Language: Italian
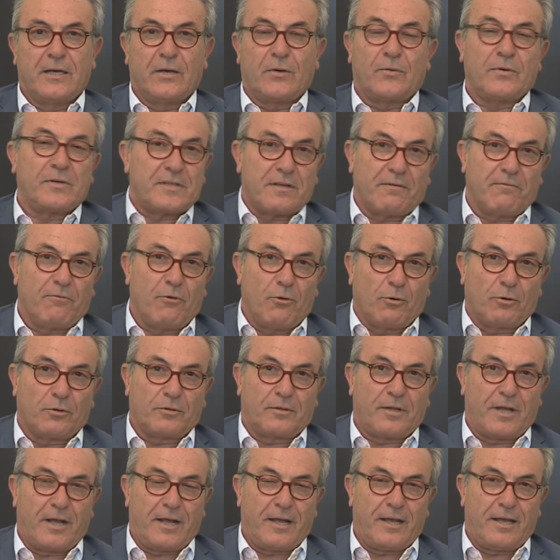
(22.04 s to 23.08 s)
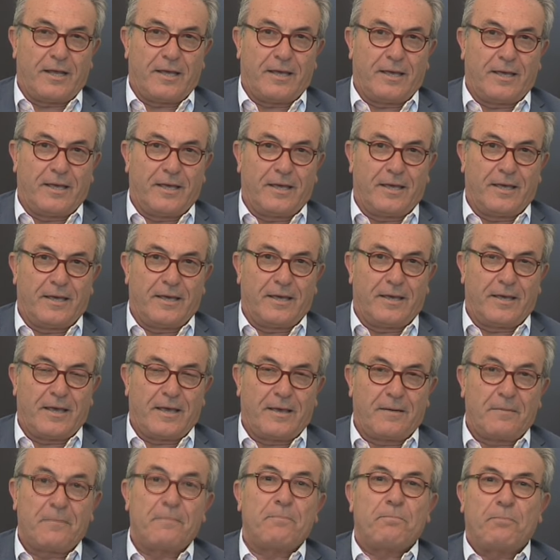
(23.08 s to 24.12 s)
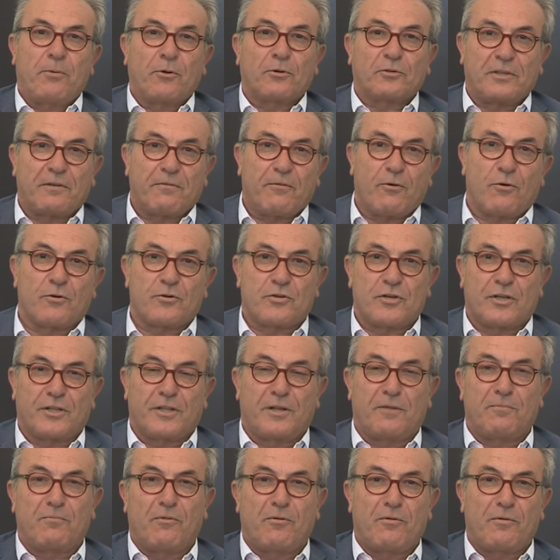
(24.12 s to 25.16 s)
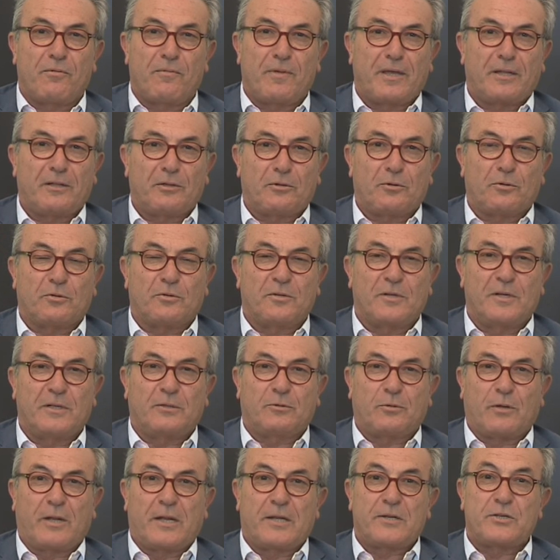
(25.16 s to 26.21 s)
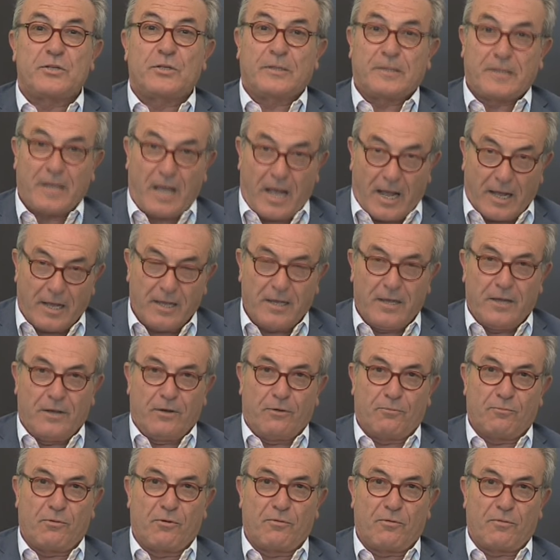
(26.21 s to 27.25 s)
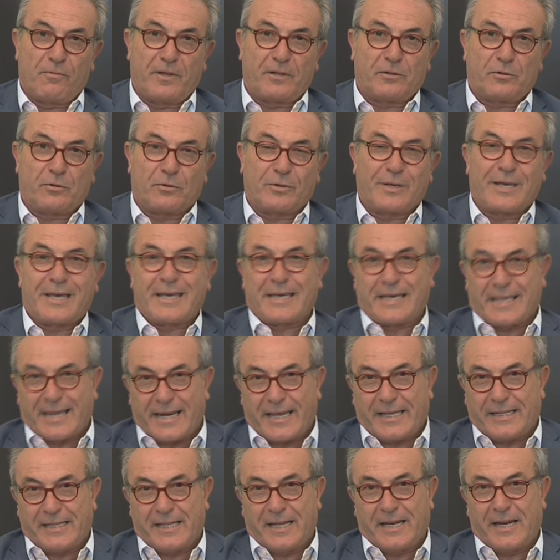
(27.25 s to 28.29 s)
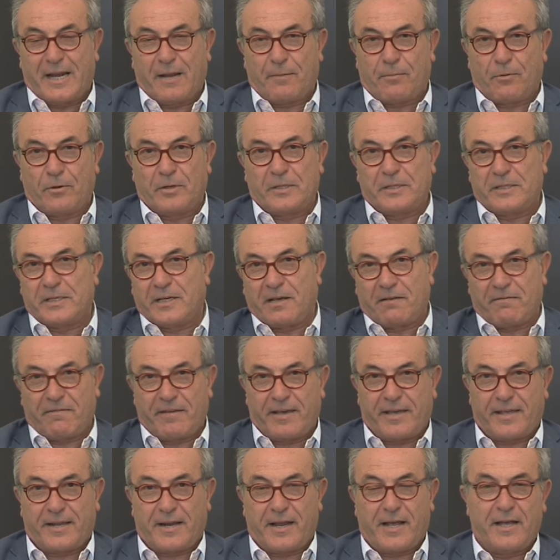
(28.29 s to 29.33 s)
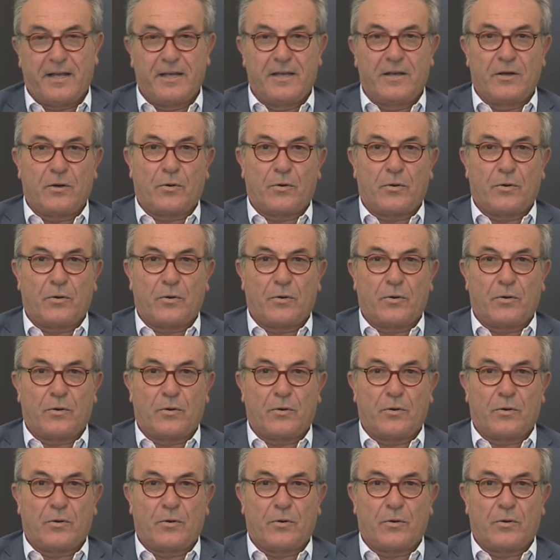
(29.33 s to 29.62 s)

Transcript: Questa volta eh, portavoce del movimento Diritto alla città, un movimento che crede nella politica vera,